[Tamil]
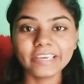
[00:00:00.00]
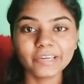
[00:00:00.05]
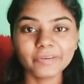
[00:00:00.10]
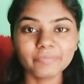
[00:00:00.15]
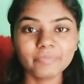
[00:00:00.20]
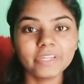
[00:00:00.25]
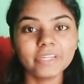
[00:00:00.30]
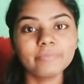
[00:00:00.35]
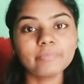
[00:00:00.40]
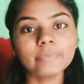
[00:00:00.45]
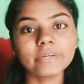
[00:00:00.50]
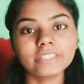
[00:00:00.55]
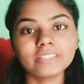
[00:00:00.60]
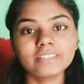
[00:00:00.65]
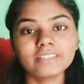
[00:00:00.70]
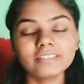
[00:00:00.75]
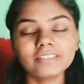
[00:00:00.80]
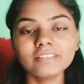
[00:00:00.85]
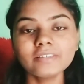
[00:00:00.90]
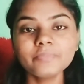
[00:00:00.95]
ஏன் அப்படின்னு
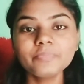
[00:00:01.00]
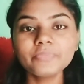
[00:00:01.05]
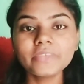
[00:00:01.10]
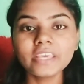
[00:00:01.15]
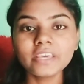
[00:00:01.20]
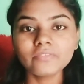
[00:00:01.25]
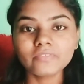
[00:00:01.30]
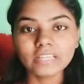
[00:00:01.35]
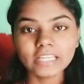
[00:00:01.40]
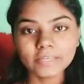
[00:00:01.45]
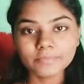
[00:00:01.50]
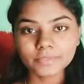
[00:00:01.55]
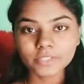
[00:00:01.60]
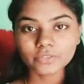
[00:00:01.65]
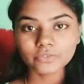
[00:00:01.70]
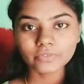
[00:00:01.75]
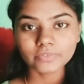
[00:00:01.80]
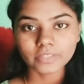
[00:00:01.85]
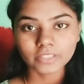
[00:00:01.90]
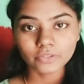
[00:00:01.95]
பார்த்தீங்கன்னா
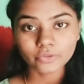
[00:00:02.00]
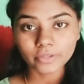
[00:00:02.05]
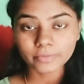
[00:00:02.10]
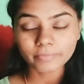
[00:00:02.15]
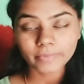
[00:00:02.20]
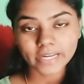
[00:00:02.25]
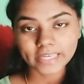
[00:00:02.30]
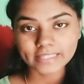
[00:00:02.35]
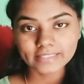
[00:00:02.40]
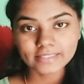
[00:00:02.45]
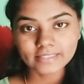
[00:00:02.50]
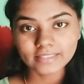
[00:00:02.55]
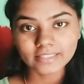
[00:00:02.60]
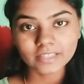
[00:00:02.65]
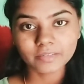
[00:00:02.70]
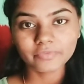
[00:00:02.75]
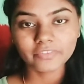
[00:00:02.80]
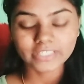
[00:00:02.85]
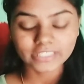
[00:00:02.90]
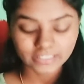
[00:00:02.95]
ஃபிலிப்ஸும் இதோட ப்ரைஸ்
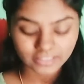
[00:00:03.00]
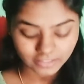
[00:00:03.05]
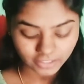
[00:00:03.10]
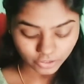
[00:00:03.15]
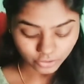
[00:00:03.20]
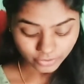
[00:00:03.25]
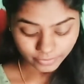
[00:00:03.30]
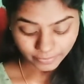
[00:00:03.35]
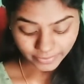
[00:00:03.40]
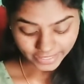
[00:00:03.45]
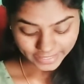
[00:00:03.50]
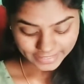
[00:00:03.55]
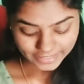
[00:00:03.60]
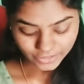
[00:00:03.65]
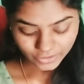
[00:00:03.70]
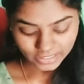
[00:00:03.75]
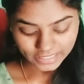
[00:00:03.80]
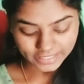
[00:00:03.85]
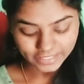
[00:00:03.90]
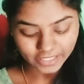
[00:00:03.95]
என்ன ஃபஸ்ட்டு நான் இதோட
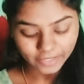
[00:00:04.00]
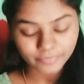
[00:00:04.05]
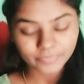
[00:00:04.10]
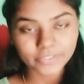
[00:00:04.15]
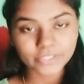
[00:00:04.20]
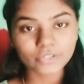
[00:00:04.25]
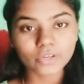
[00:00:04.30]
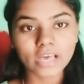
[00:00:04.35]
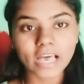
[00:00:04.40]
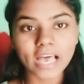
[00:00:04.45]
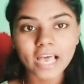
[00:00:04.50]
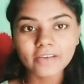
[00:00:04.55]
ப்ரைஸ் சொல்லிடுறேன் ஸோ